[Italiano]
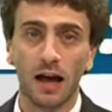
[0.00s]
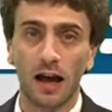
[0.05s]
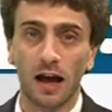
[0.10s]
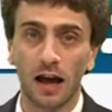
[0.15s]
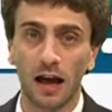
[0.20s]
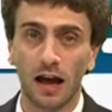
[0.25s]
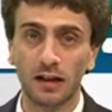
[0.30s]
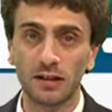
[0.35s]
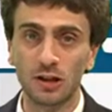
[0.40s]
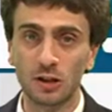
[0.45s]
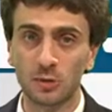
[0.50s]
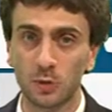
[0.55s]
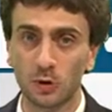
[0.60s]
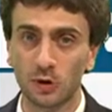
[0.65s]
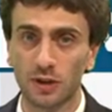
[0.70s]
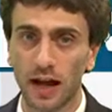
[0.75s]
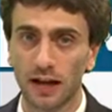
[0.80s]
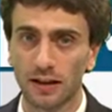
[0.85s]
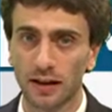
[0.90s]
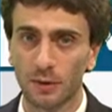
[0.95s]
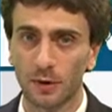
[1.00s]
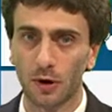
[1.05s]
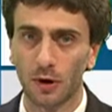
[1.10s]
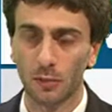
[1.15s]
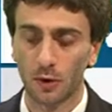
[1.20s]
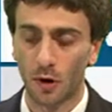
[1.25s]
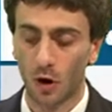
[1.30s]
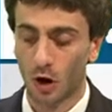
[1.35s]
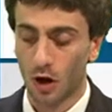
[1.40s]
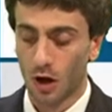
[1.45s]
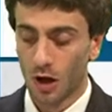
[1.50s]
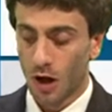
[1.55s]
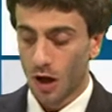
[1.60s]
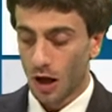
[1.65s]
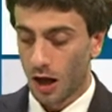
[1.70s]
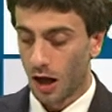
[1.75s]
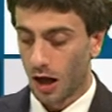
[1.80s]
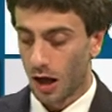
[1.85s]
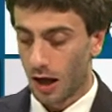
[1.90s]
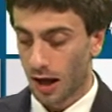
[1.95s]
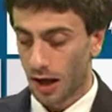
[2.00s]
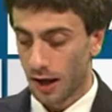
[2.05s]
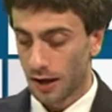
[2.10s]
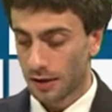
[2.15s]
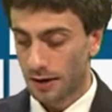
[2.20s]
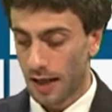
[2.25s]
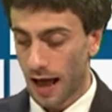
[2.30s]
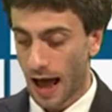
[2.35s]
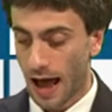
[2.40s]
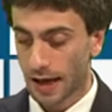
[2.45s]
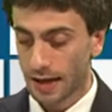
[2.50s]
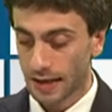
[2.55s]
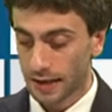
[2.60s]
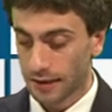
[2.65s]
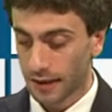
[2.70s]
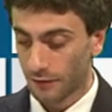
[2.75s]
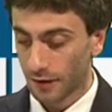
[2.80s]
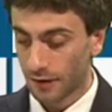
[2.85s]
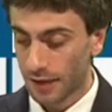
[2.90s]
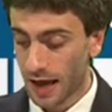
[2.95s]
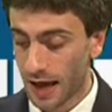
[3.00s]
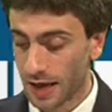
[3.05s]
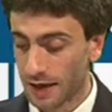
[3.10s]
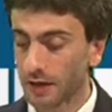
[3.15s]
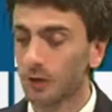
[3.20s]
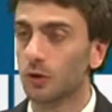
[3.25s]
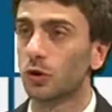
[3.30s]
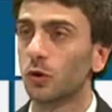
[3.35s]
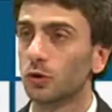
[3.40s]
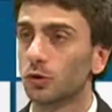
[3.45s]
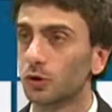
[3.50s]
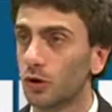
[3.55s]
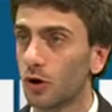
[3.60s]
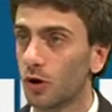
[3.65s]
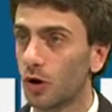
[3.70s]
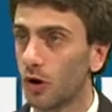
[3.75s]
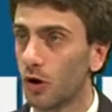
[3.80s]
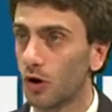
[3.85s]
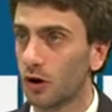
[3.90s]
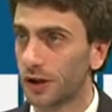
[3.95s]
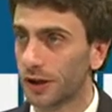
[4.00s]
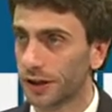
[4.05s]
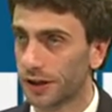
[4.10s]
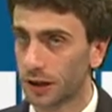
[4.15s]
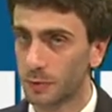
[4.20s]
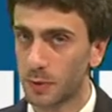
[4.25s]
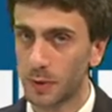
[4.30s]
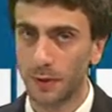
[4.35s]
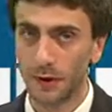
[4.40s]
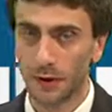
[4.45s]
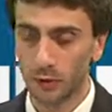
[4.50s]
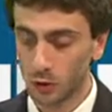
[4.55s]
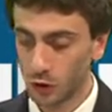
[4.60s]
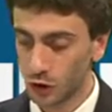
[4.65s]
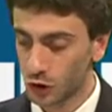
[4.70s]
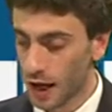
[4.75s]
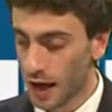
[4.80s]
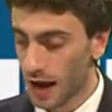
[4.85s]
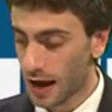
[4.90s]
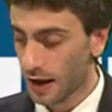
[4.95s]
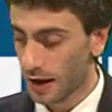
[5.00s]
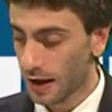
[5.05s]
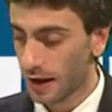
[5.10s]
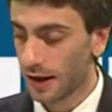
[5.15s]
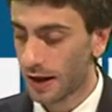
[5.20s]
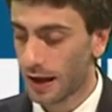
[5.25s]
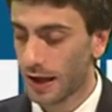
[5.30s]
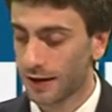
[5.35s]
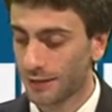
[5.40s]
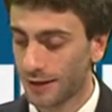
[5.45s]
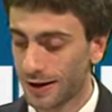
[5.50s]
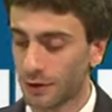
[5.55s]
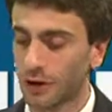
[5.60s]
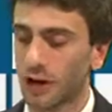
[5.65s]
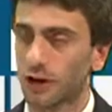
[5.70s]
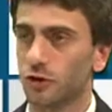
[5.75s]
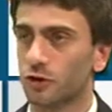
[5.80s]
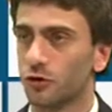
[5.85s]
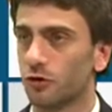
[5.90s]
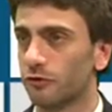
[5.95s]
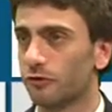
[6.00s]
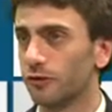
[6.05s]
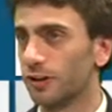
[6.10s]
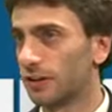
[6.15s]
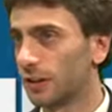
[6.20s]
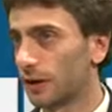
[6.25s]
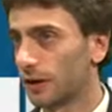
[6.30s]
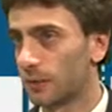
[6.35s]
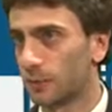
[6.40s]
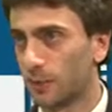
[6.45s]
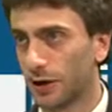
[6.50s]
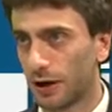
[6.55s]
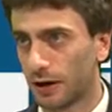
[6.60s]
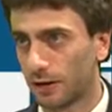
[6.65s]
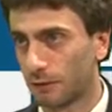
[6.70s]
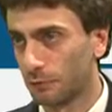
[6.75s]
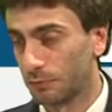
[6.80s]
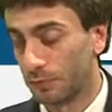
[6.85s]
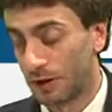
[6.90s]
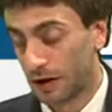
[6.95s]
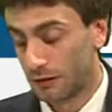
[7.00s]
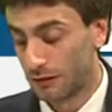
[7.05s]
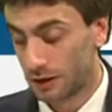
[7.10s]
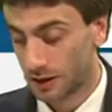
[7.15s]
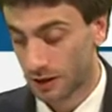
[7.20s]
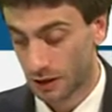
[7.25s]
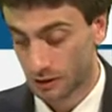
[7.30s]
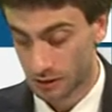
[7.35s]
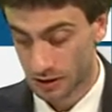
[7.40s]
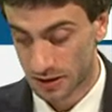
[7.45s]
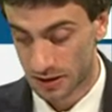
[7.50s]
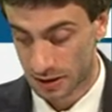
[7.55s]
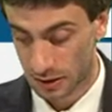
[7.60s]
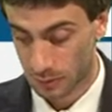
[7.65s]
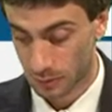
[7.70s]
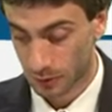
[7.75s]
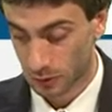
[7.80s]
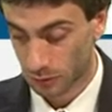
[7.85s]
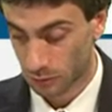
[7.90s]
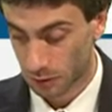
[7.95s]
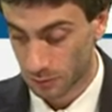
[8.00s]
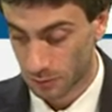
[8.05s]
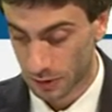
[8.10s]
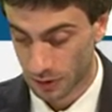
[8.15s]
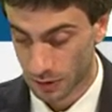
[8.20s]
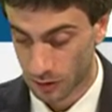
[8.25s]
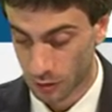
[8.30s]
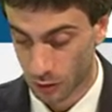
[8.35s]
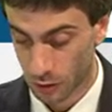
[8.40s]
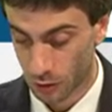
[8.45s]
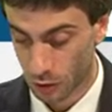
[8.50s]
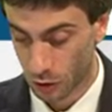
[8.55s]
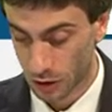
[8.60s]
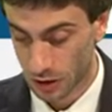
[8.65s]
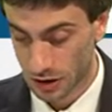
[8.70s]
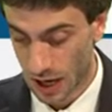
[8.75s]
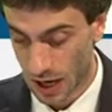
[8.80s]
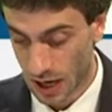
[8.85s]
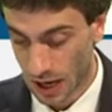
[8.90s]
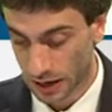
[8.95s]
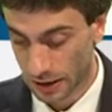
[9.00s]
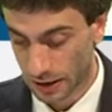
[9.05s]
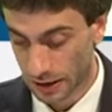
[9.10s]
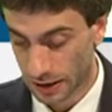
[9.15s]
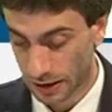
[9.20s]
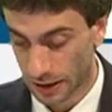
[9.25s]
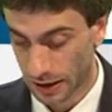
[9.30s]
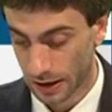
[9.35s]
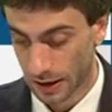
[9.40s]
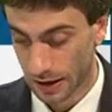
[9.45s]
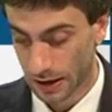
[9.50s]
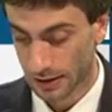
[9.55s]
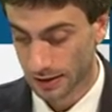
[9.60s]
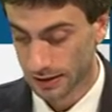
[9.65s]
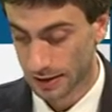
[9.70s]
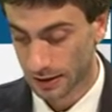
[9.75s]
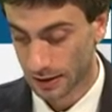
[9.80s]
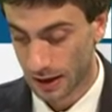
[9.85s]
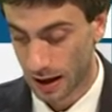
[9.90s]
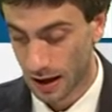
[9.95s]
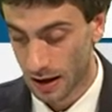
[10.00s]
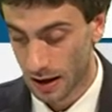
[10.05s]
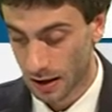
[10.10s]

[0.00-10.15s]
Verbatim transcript: eh, disputata proprio eh, dai Cavalieri contro il Rugby Perugia, è arrivata una sconfitta che per, per, la verità non è stata particolarmente dolorosa e è stata